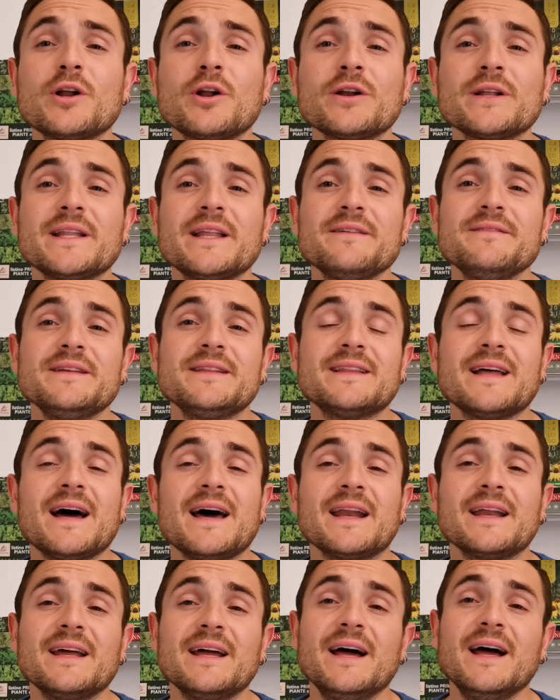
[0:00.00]
errore da
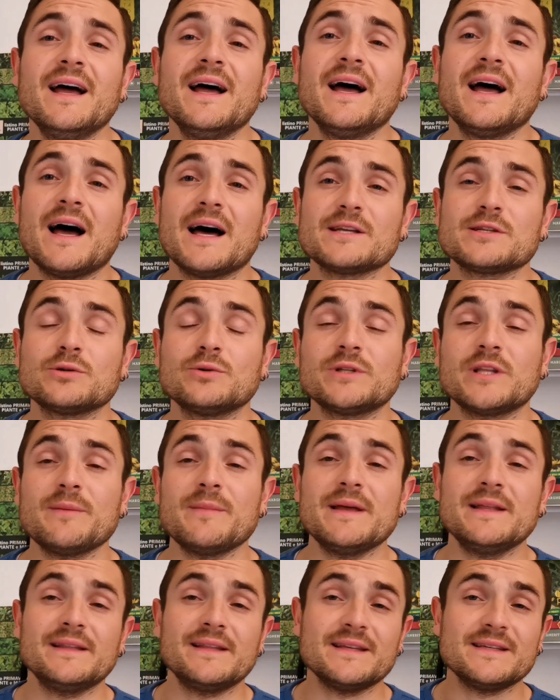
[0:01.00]
evitare
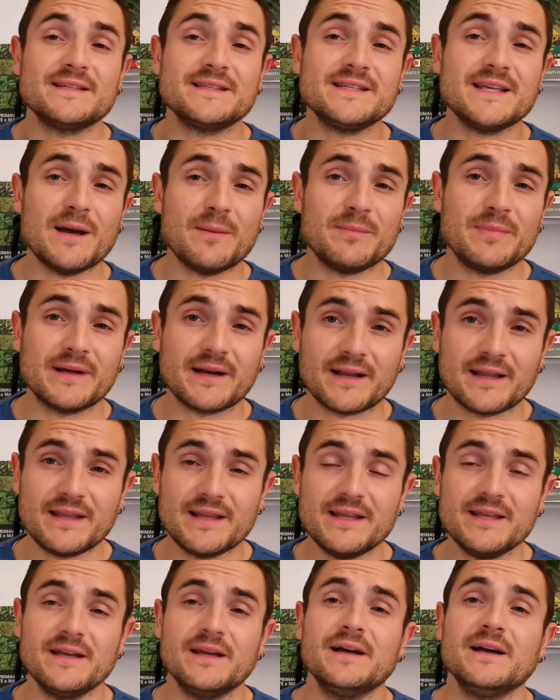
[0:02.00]
assolutamente sia per
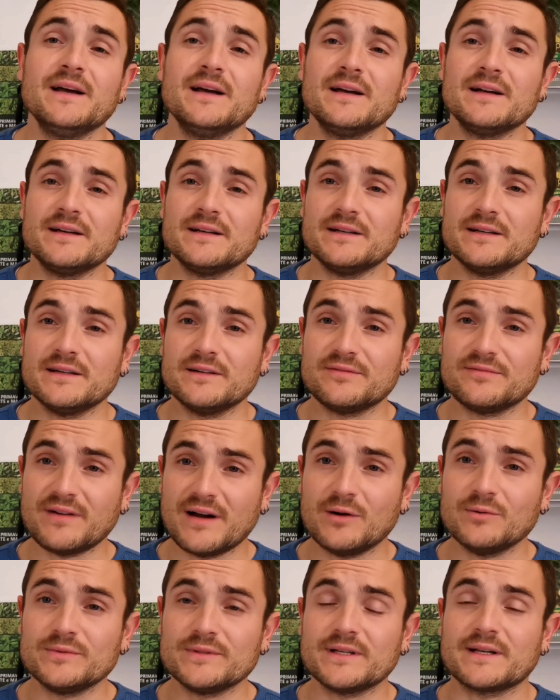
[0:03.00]
chi eh,
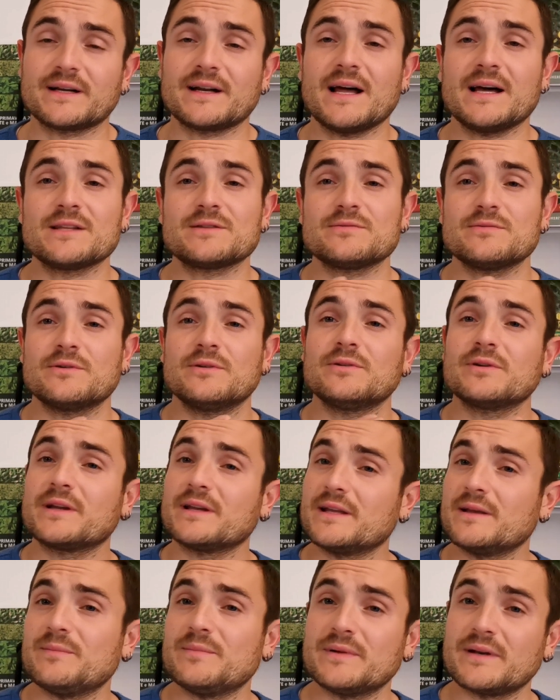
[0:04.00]
fa un terrazzo
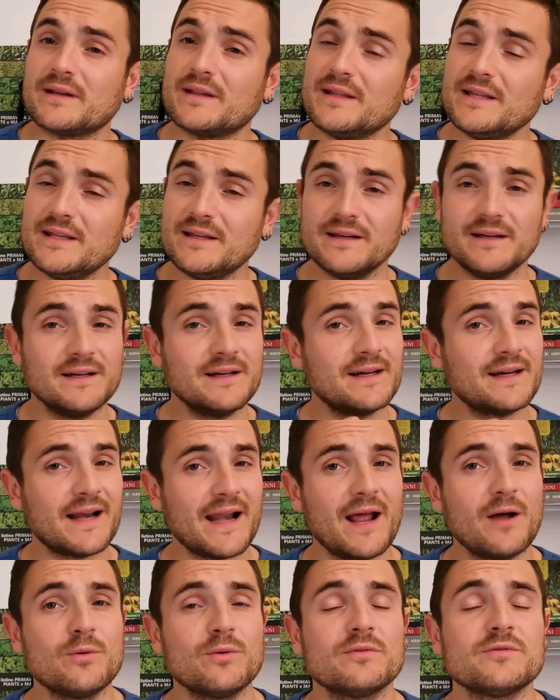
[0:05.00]
che per chi
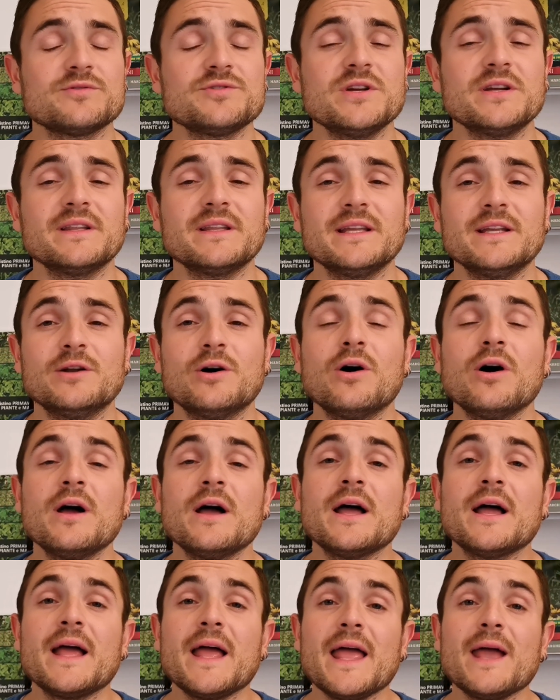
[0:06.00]
crea un nuovo giardino
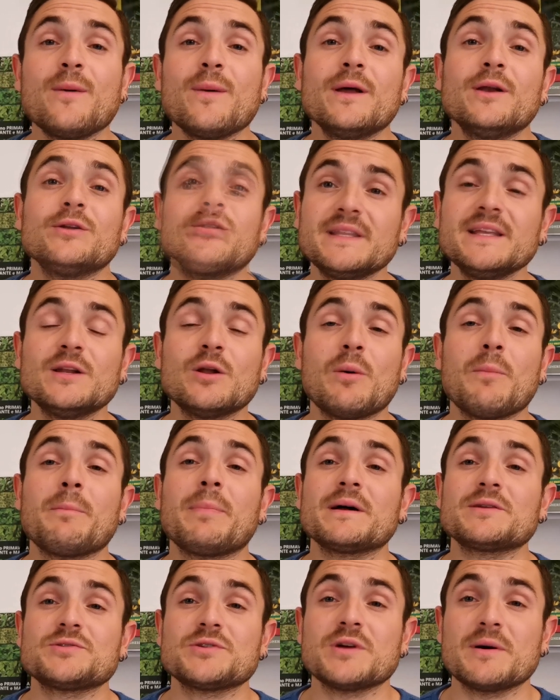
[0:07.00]
è quello di non
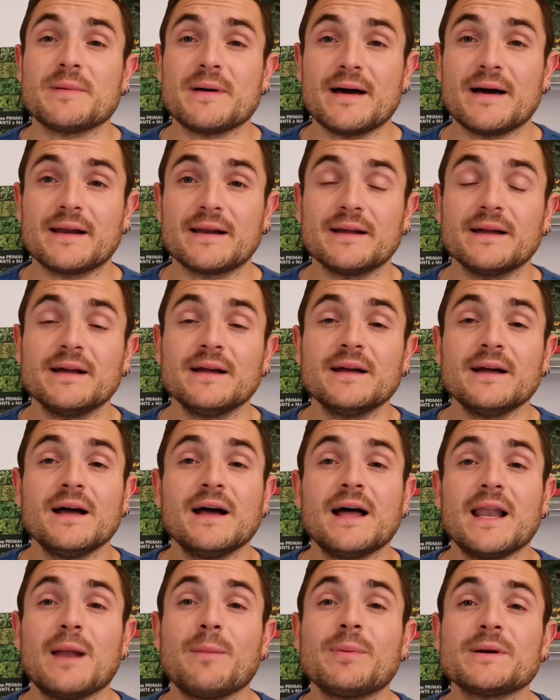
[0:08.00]
pacciamare.
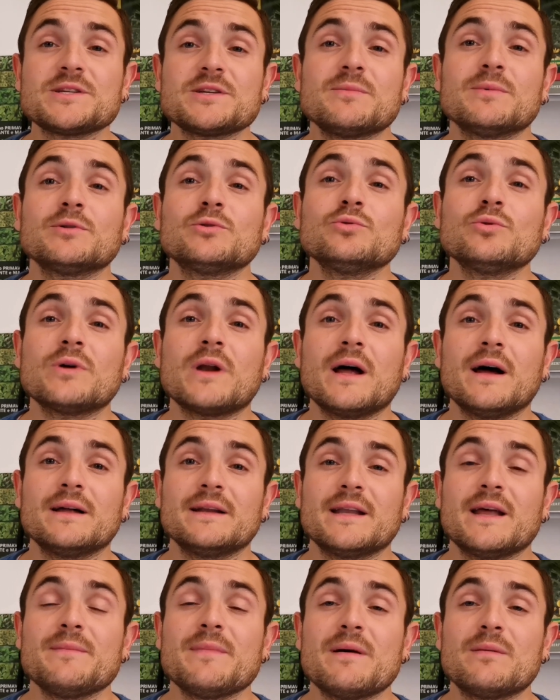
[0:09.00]
La pacciamatura
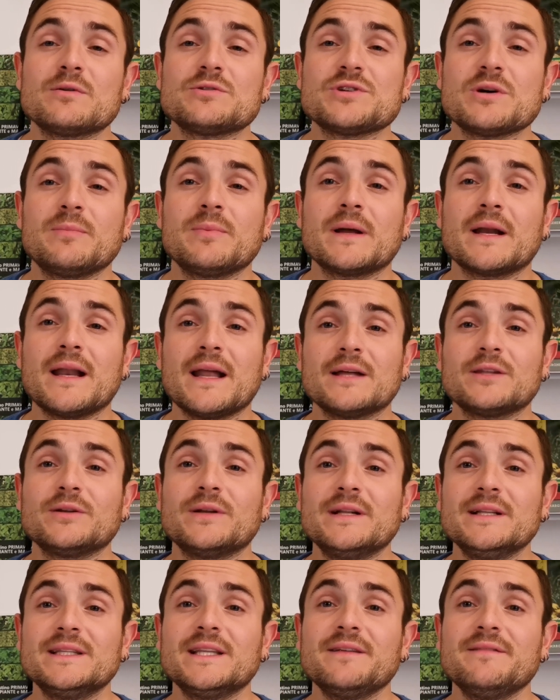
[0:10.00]
ne abbiamo già parlato in
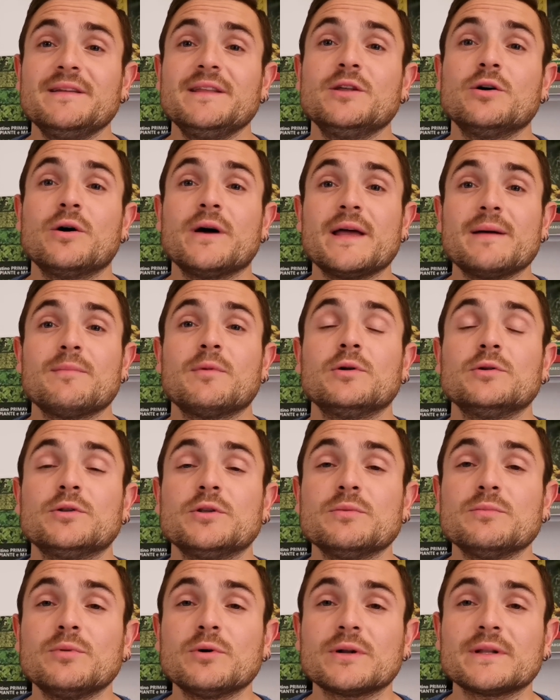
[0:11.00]
altri video, è molto
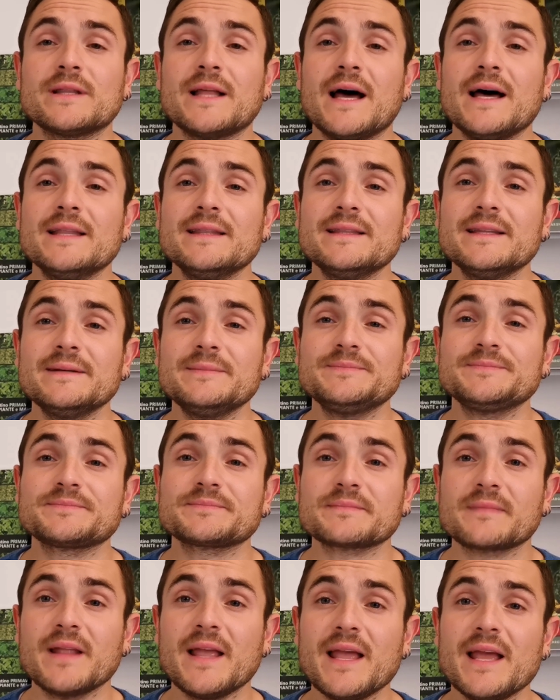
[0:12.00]
importante
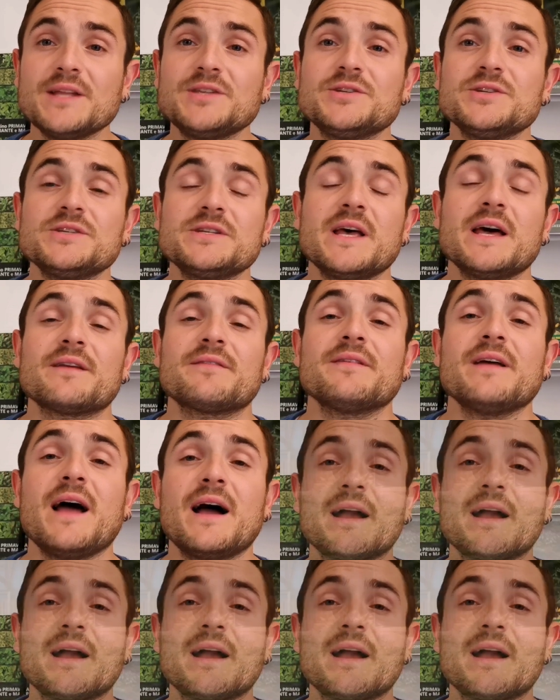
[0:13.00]
e ci serve